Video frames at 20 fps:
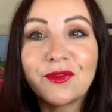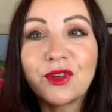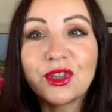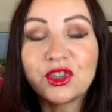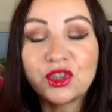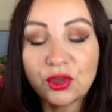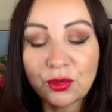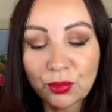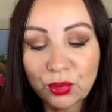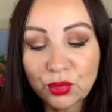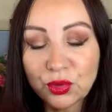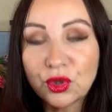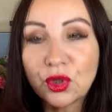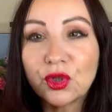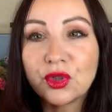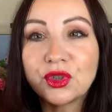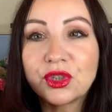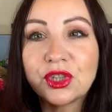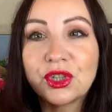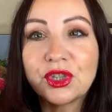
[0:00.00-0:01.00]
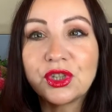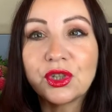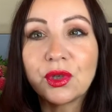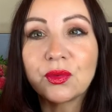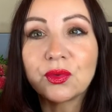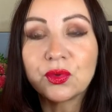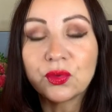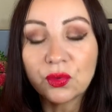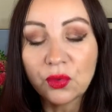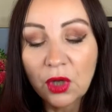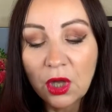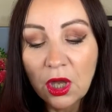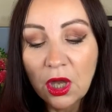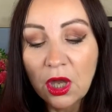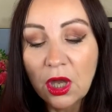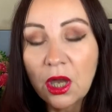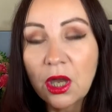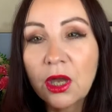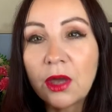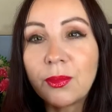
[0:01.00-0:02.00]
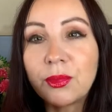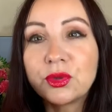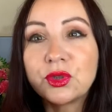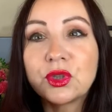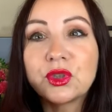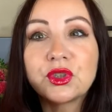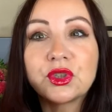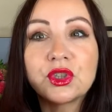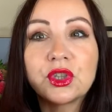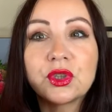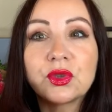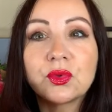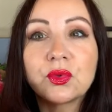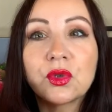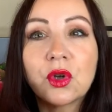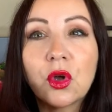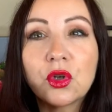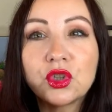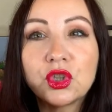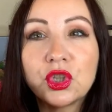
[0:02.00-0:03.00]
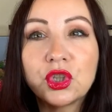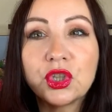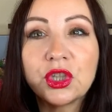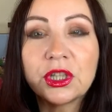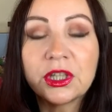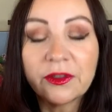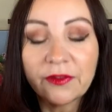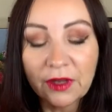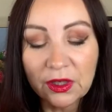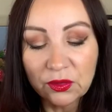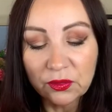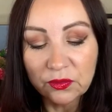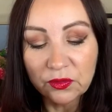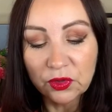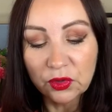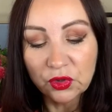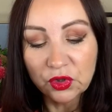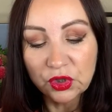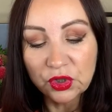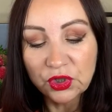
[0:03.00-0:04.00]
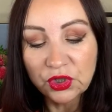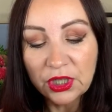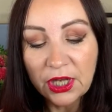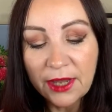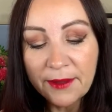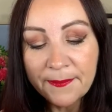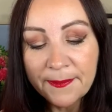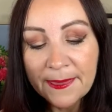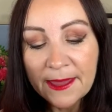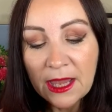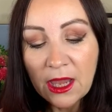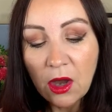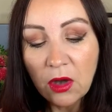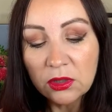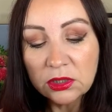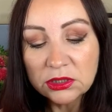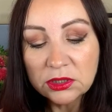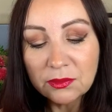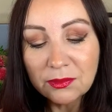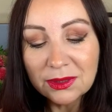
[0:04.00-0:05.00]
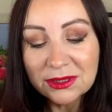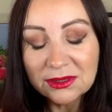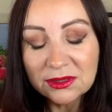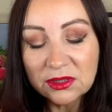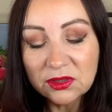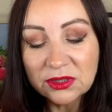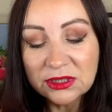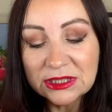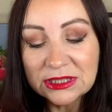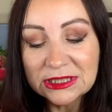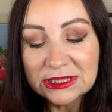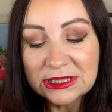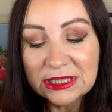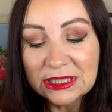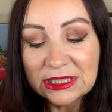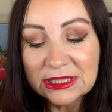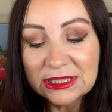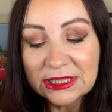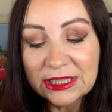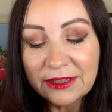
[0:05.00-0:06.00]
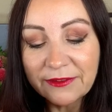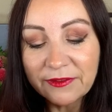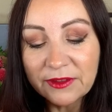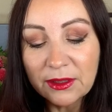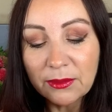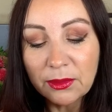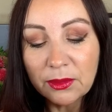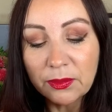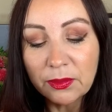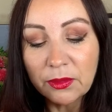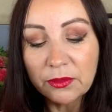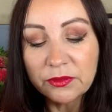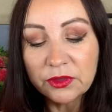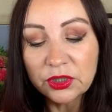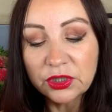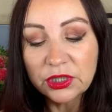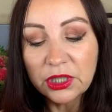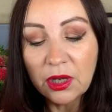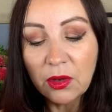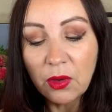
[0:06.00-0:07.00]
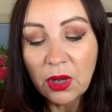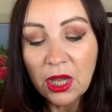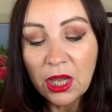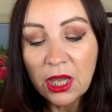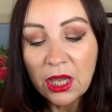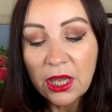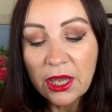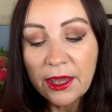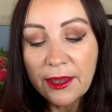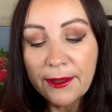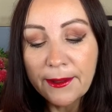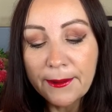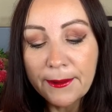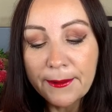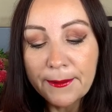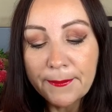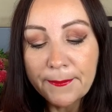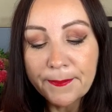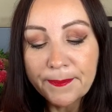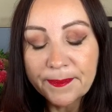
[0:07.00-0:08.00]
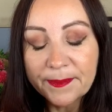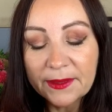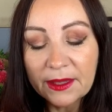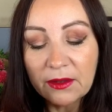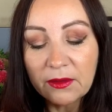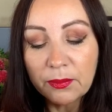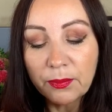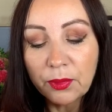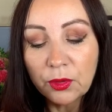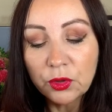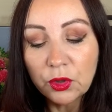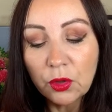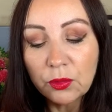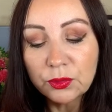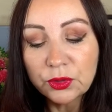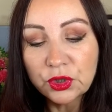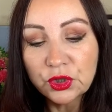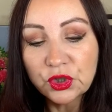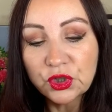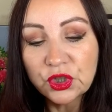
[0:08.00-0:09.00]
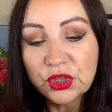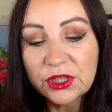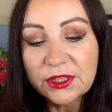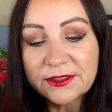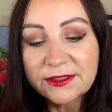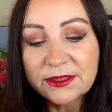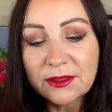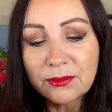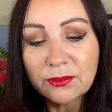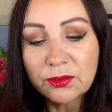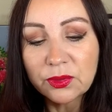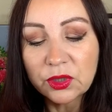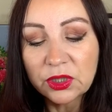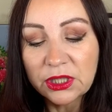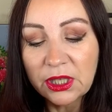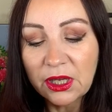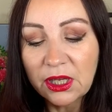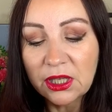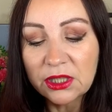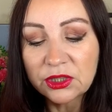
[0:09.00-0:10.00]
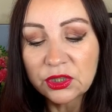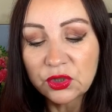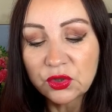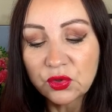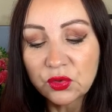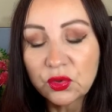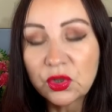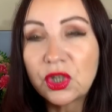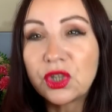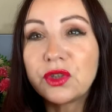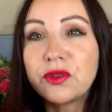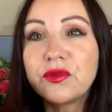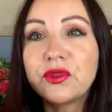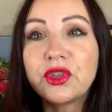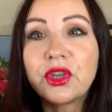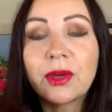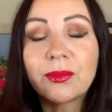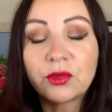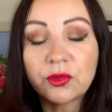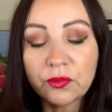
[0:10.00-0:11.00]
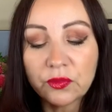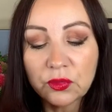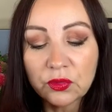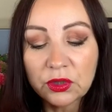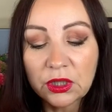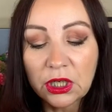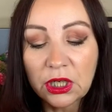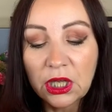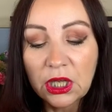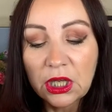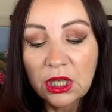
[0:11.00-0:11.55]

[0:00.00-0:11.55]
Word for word: właśnie budzących się, tu, e, budzących się tu roślin i kwiatów do życia. One są bardzo dystynktywne, bym powiedziała. E, podobnież jest tam, ja nie czuję, nie widziałam tu w nutach